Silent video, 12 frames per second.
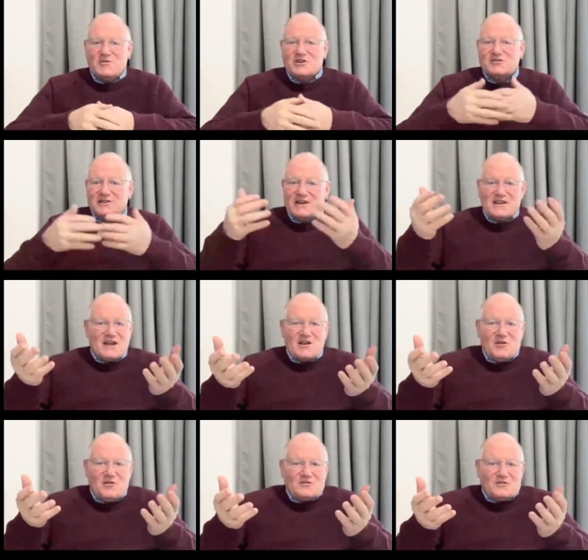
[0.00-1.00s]
Moi, je n'ai rien
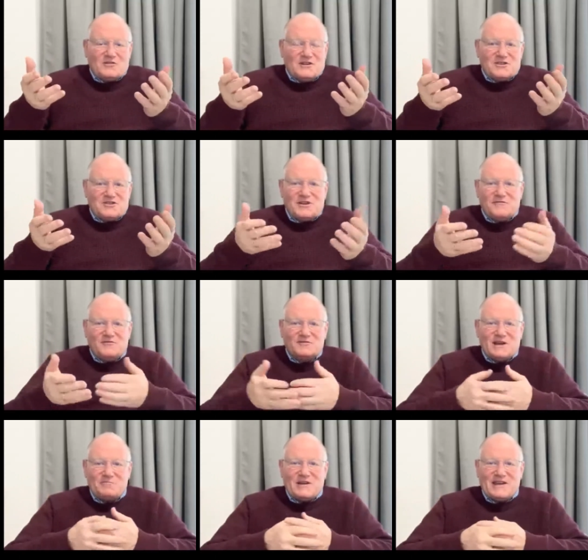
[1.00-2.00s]
contre. Les gens vont
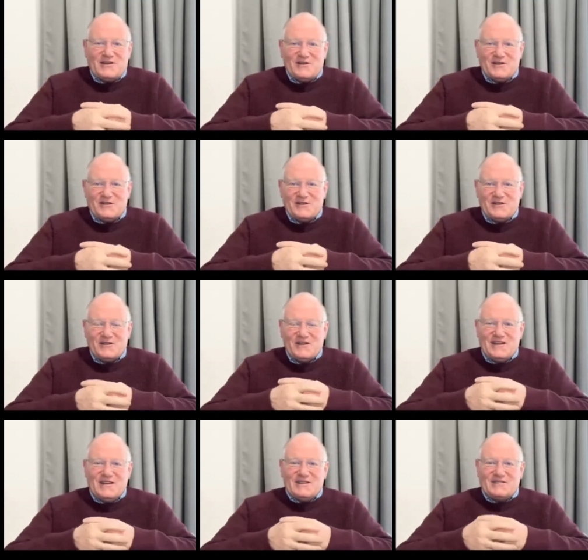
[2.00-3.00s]
d'après leur, euh,
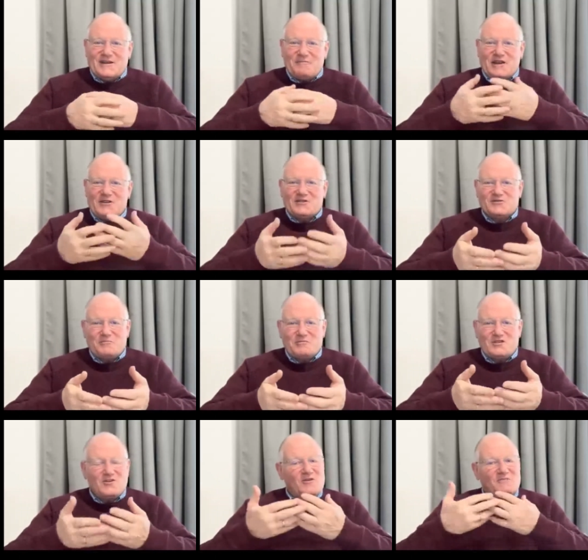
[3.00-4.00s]
leurs
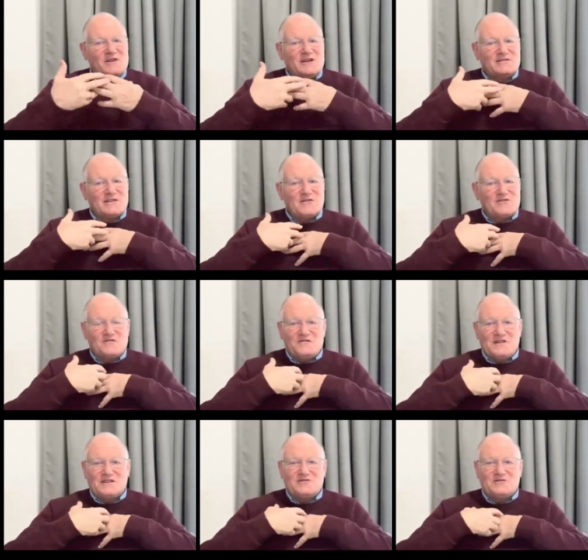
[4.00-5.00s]
opinions, mais en tant que
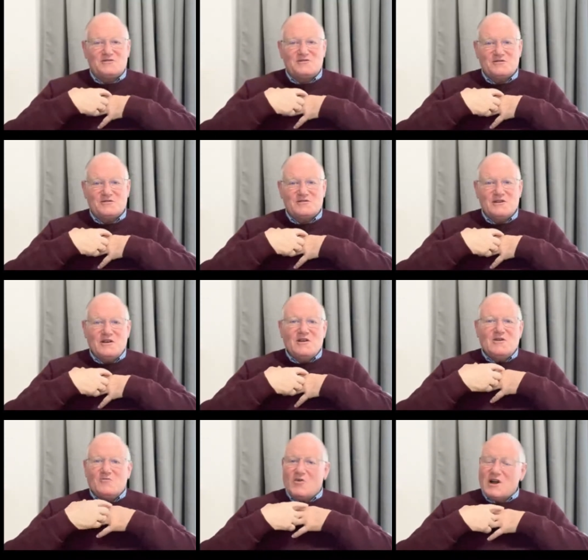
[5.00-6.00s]
fils de Dieu,
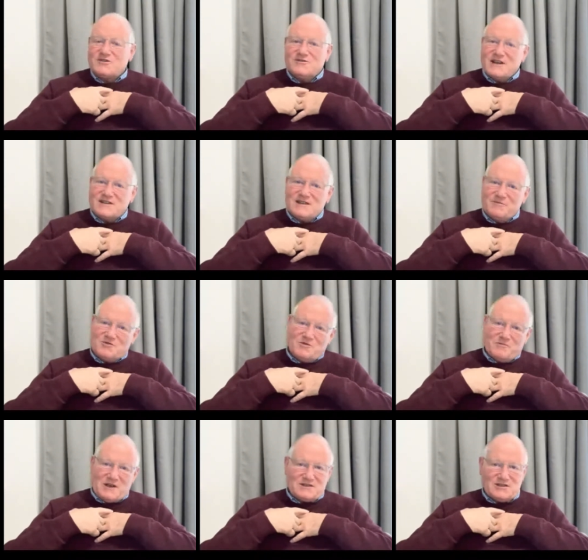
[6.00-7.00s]
moi, je n'accepte
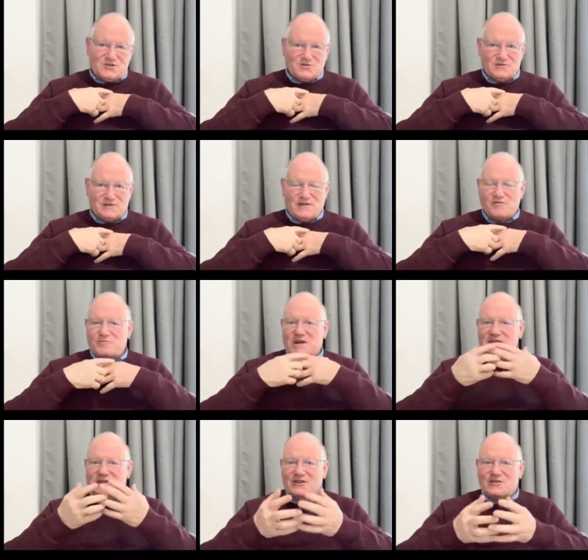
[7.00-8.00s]
pas ces choses. Ça ne veut
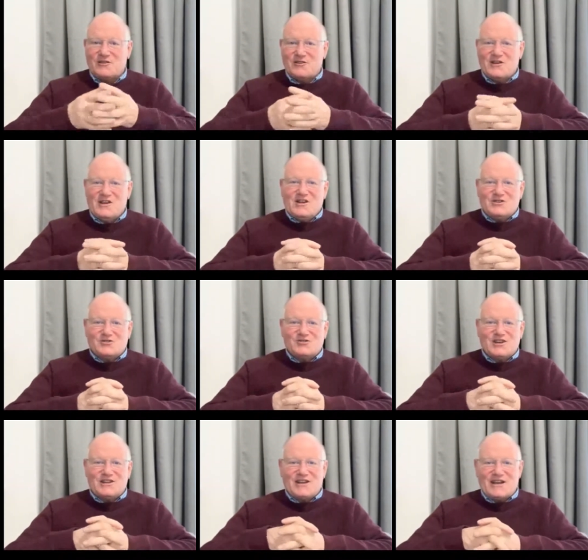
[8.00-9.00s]
pas dire que je
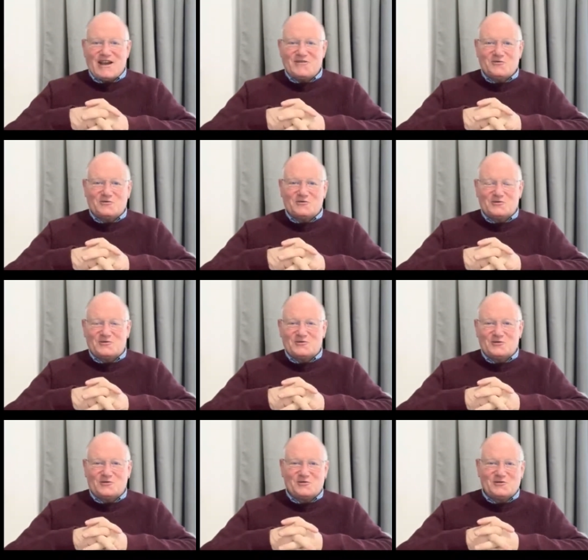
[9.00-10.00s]
jette des cailloux
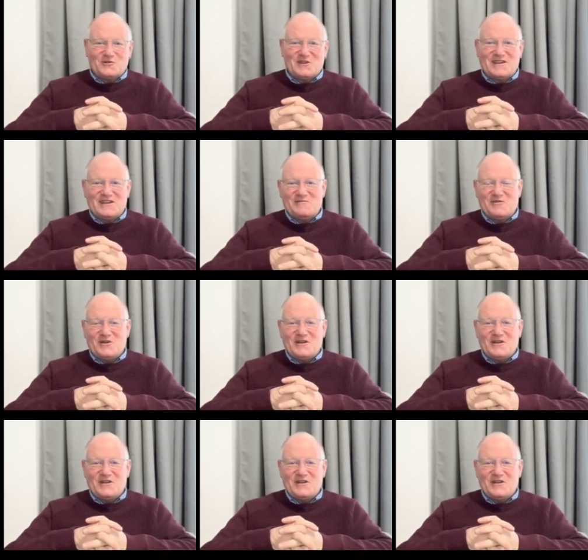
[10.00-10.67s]
sur tous ceux qui ne me